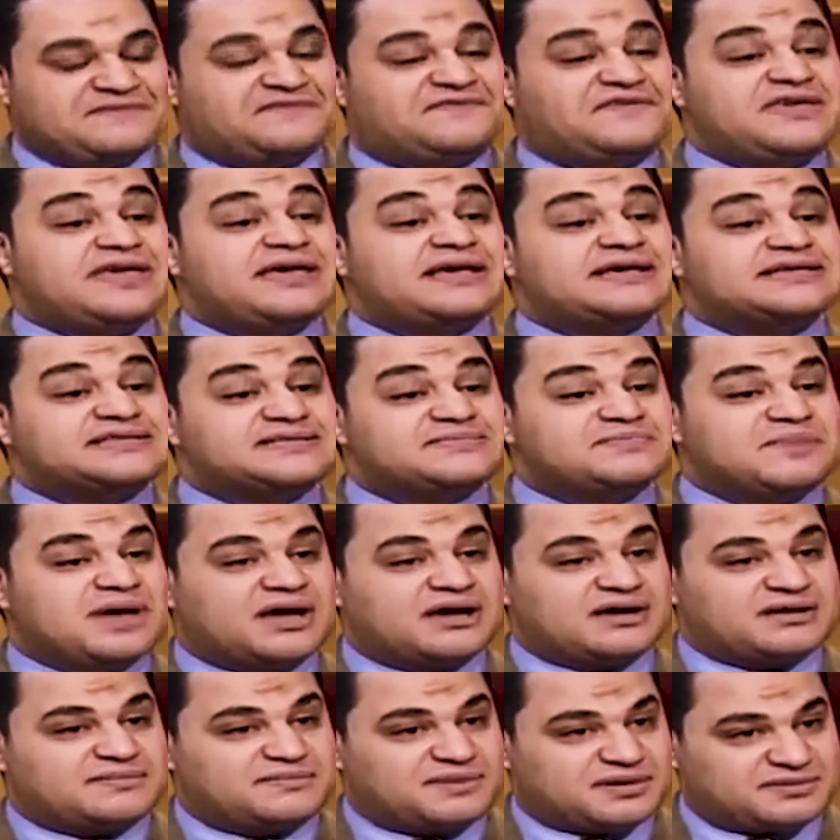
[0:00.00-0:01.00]
في اسم
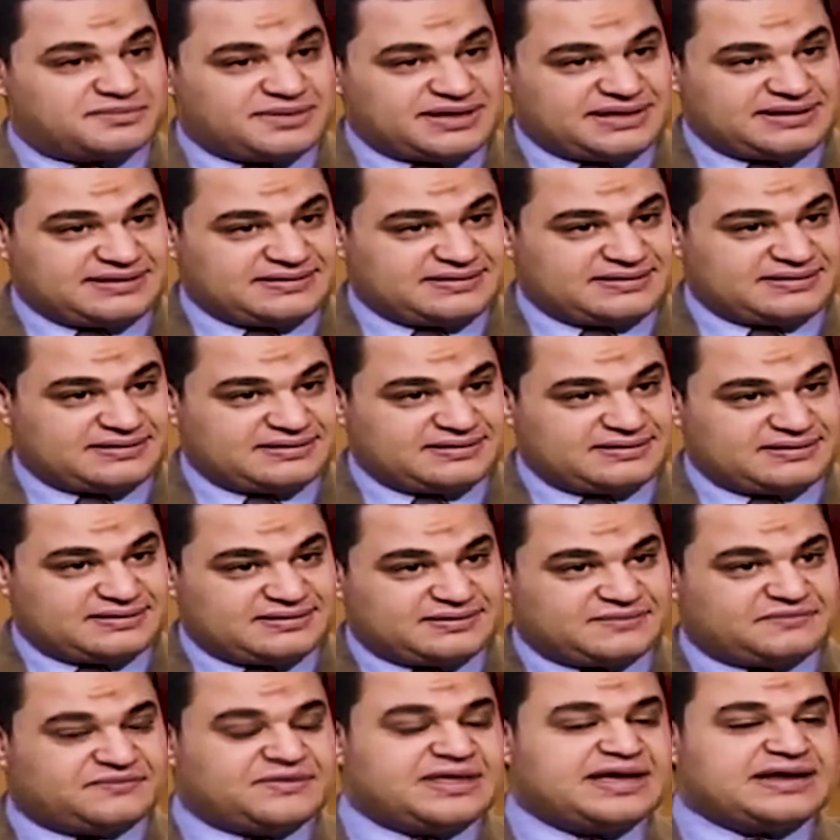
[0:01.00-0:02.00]
اكبر من كده
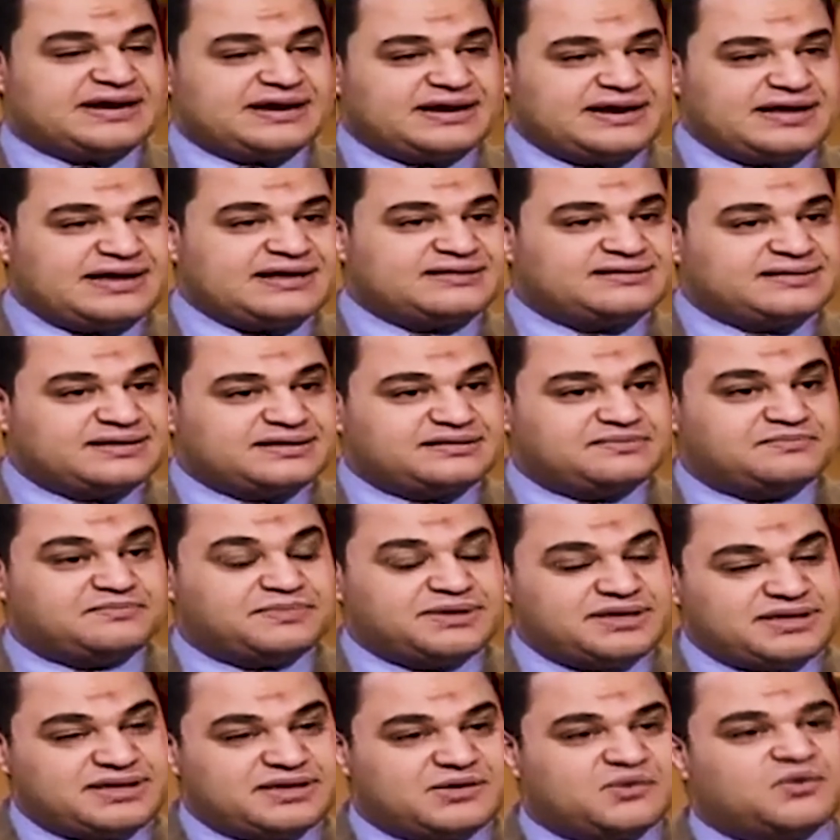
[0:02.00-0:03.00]
ده ريليتد
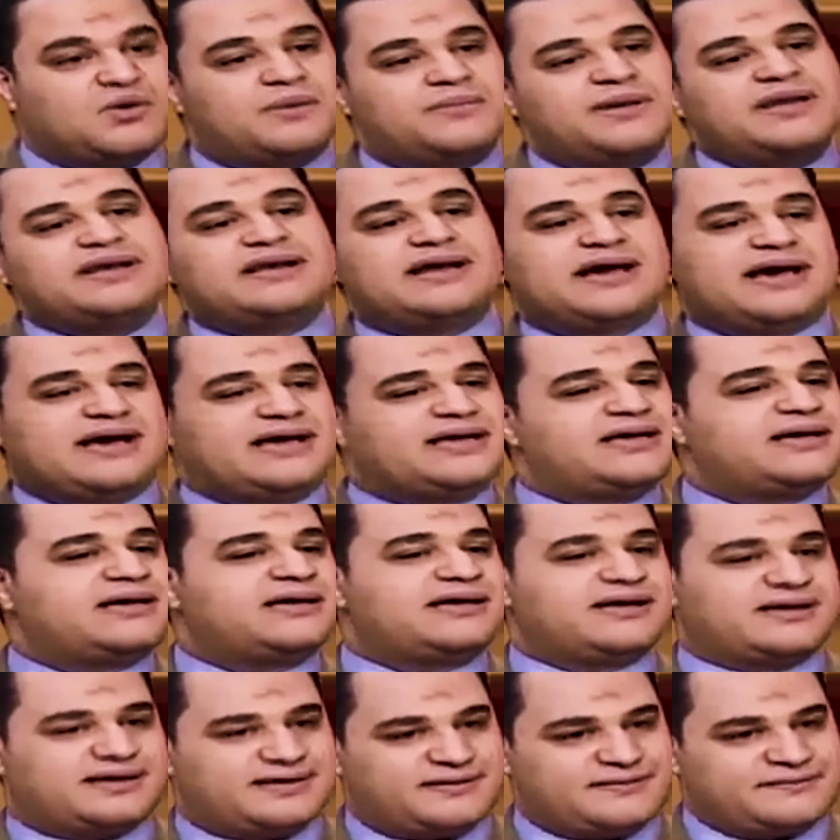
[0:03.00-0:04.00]
ب ومن
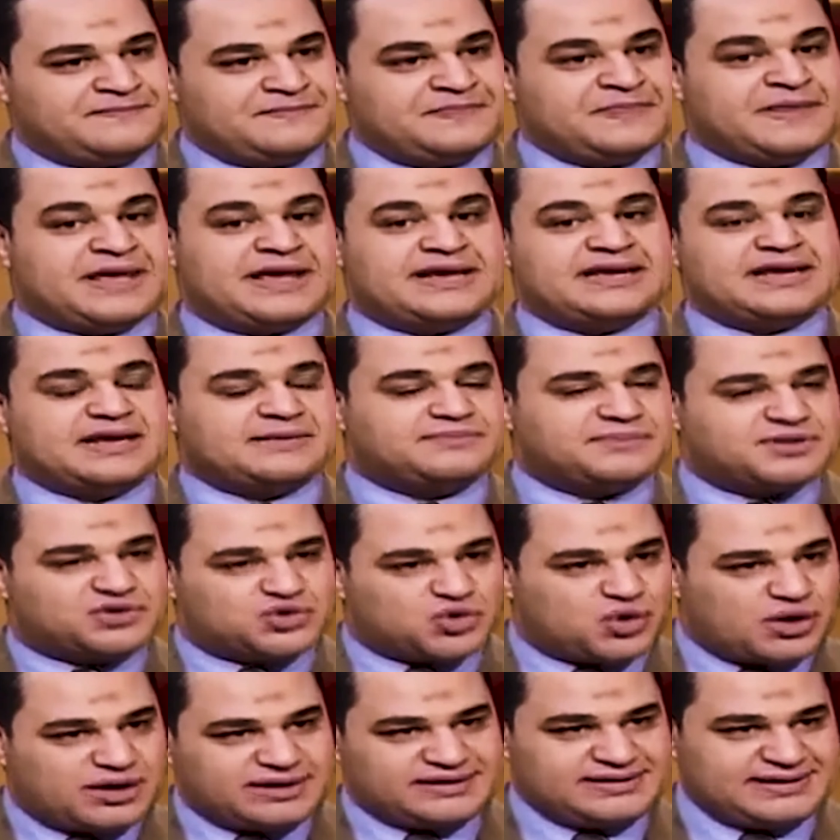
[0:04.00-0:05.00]
احياه انك
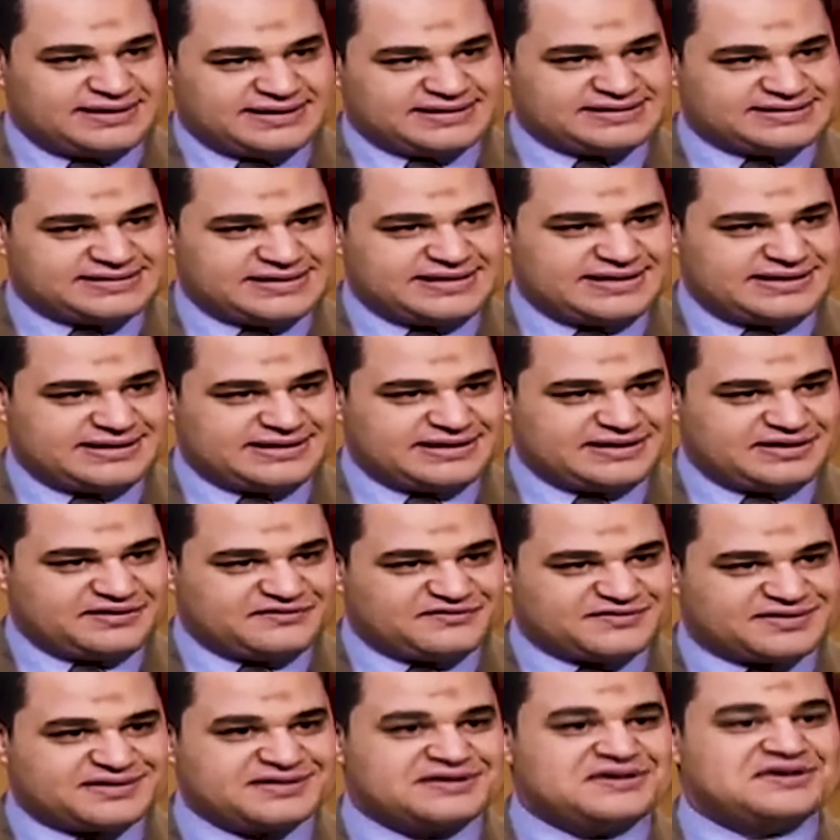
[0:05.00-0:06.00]
بتحيي هذه
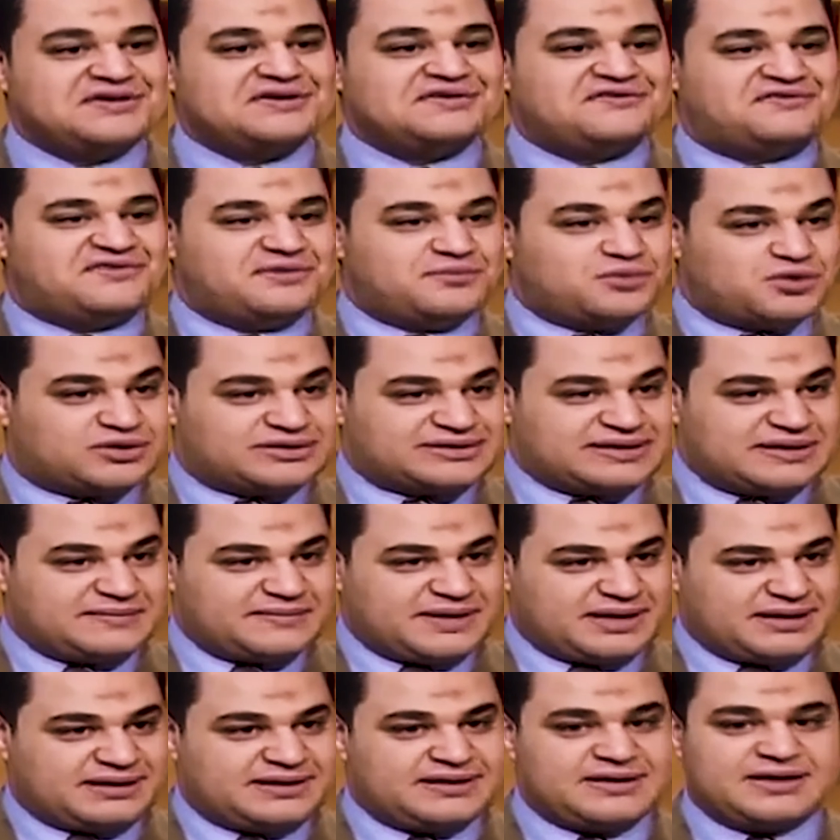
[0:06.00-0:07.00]
النفس في
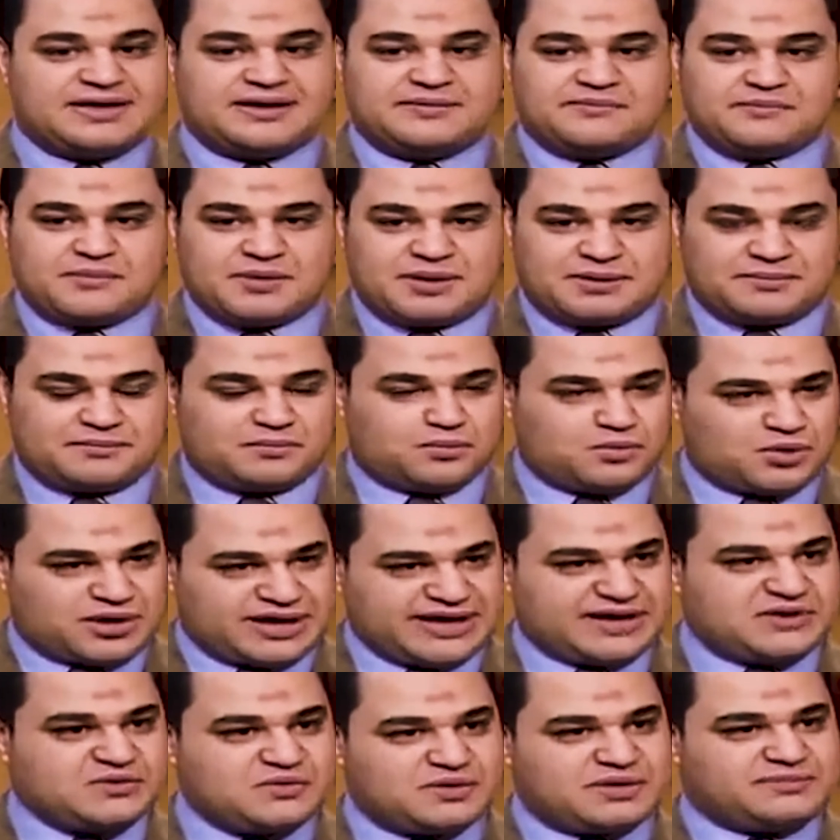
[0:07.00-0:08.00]
مجتمع
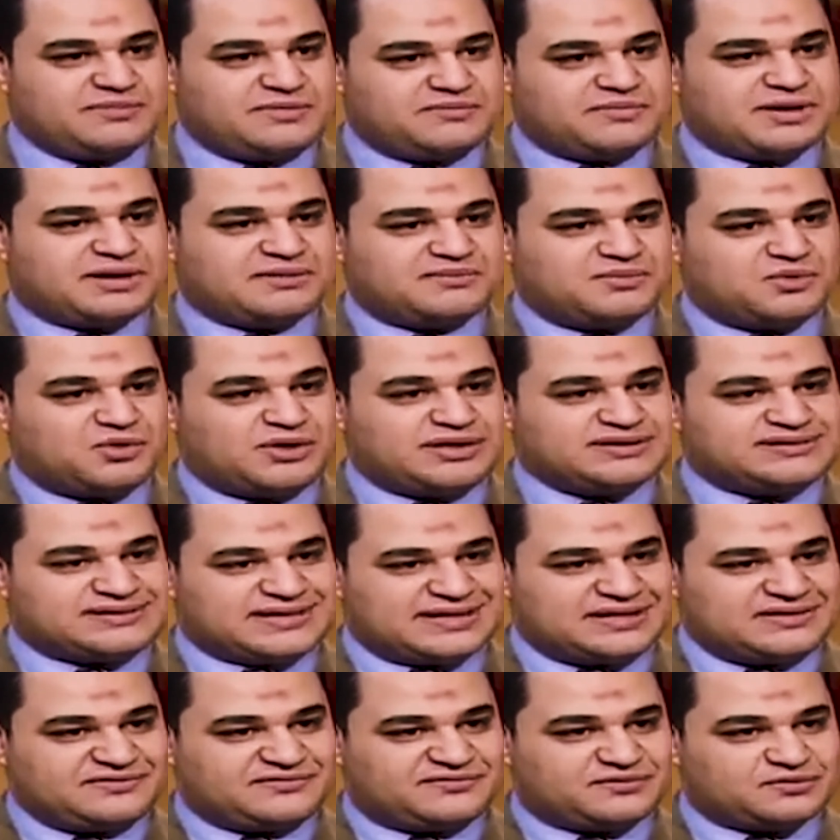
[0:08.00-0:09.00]
مكون من مجموعة
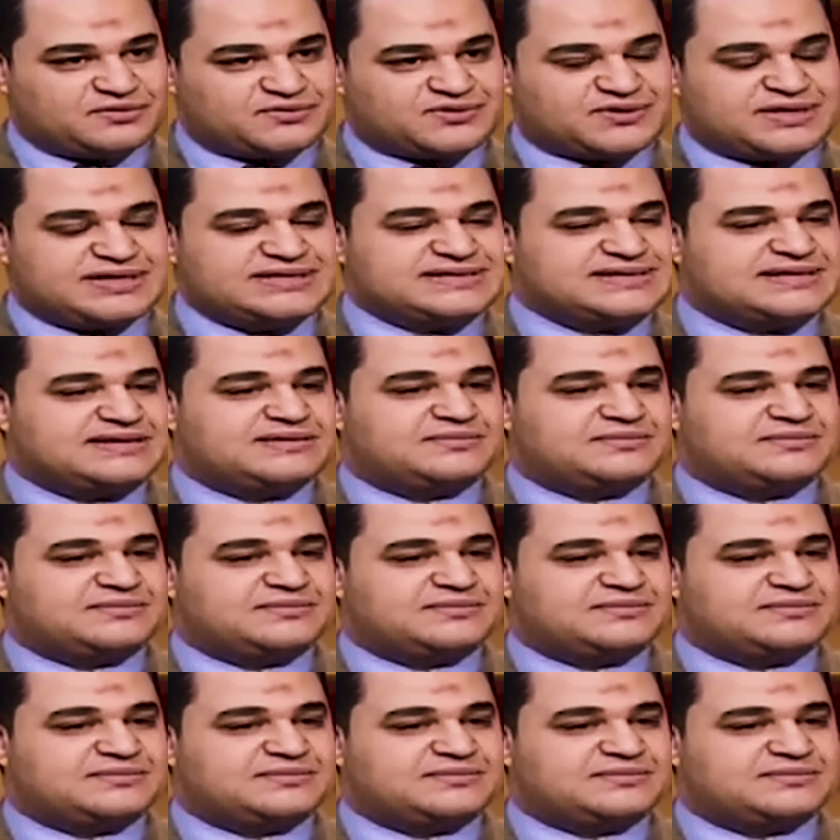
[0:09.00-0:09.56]
أنفس إذا